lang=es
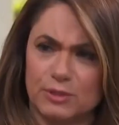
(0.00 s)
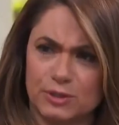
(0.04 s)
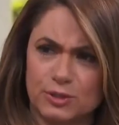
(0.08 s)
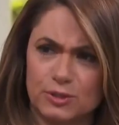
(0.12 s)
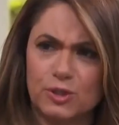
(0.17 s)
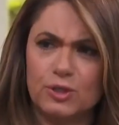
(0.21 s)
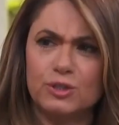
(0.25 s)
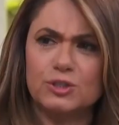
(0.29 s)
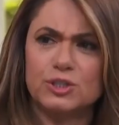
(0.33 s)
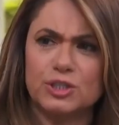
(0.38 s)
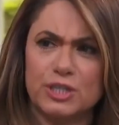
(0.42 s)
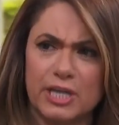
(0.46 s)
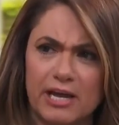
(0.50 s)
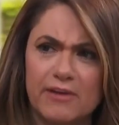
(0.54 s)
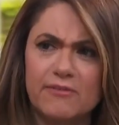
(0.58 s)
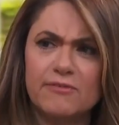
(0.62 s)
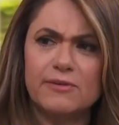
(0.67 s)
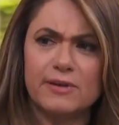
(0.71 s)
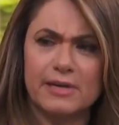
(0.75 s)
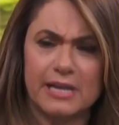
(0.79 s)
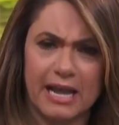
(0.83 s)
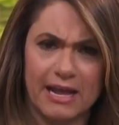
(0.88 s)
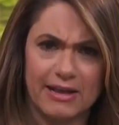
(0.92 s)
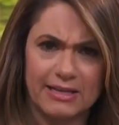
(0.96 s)
nuestro
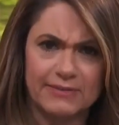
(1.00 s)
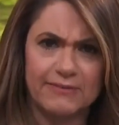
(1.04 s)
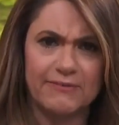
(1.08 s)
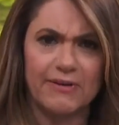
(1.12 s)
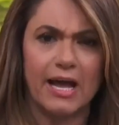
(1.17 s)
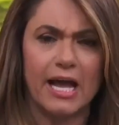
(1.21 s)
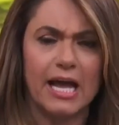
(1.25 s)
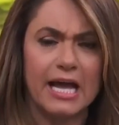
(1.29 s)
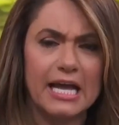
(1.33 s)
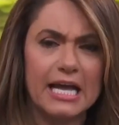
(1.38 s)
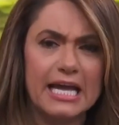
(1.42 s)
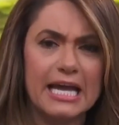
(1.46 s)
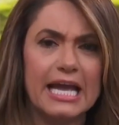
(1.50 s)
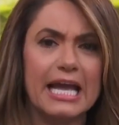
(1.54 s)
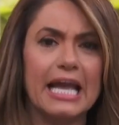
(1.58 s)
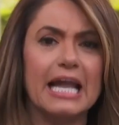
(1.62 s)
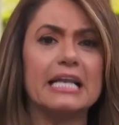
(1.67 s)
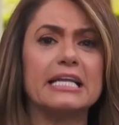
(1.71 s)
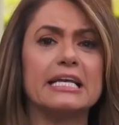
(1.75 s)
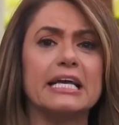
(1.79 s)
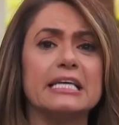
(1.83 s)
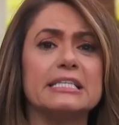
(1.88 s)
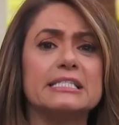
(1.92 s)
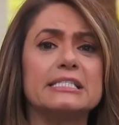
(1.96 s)
chef Rafa,
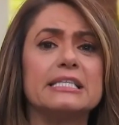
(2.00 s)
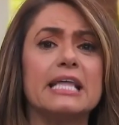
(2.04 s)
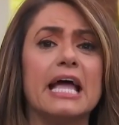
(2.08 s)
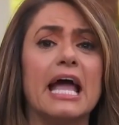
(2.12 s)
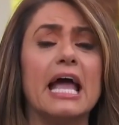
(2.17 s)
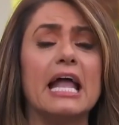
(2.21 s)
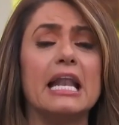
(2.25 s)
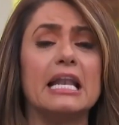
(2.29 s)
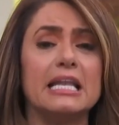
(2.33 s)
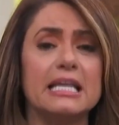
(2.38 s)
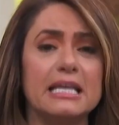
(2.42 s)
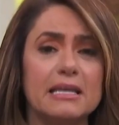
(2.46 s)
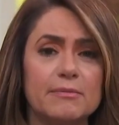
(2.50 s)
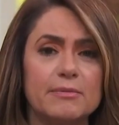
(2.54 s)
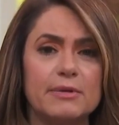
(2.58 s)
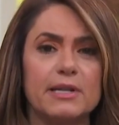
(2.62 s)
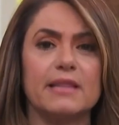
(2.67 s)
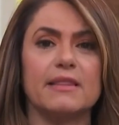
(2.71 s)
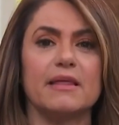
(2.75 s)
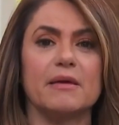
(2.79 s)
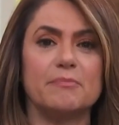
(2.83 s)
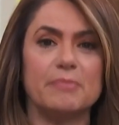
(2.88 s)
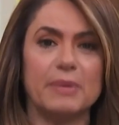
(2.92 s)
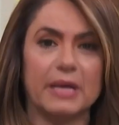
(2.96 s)
el que esté
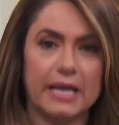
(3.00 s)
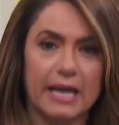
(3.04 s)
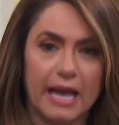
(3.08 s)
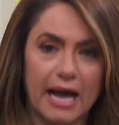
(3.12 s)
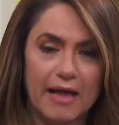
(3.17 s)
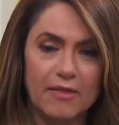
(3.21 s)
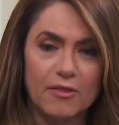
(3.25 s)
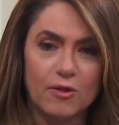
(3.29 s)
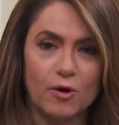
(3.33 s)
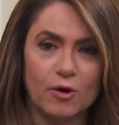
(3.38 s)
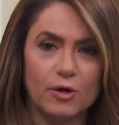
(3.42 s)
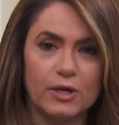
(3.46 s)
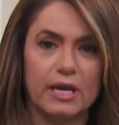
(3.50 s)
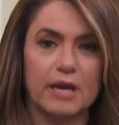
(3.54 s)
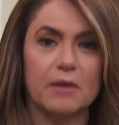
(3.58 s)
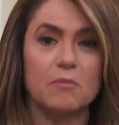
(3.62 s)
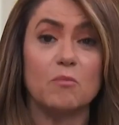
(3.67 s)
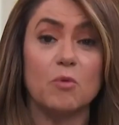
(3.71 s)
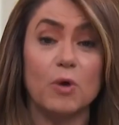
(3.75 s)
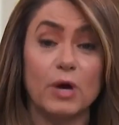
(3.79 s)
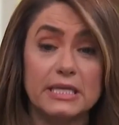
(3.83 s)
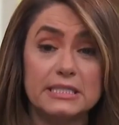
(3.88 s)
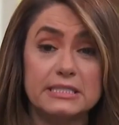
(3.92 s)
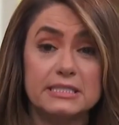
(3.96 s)
libre de pecado, que
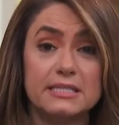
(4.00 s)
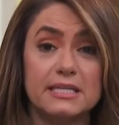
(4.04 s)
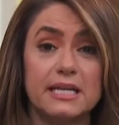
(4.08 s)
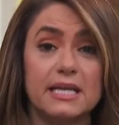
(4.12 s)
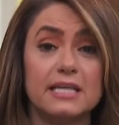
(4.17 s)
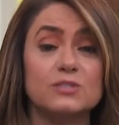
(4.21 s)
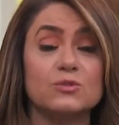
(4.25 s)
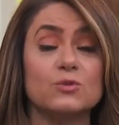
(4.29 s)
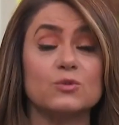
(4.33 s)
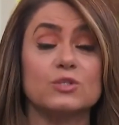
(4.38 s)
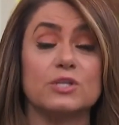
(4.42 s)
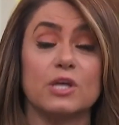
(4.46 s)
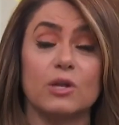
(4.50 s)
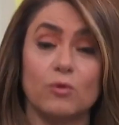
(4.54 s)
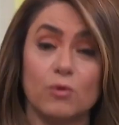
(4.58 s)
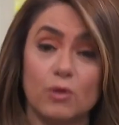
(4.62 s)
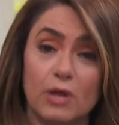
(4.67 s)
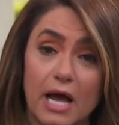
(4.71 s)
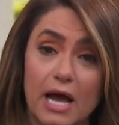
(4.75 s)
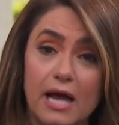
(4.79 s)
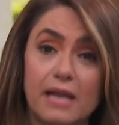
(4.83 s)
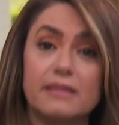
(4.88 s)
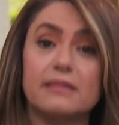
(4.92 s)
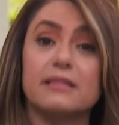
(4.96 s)
muestre su
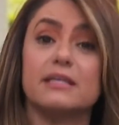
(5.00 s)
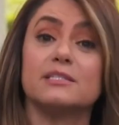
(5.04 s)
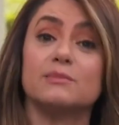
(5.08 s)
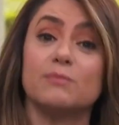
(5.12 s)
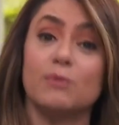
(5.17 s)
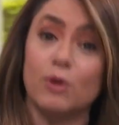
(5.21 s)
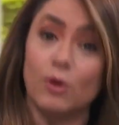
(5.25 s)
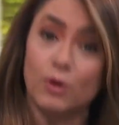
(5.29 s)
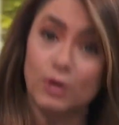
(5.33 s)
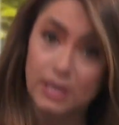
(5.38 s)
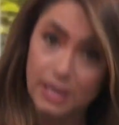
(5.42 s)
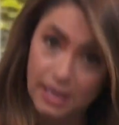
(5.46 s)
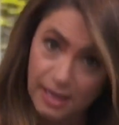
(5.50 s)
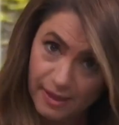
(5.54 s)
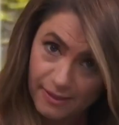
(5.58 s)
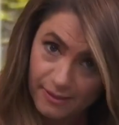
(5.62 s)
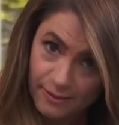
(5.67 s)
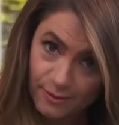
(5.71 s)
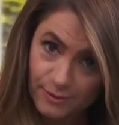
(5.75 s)
celular desbloqueado.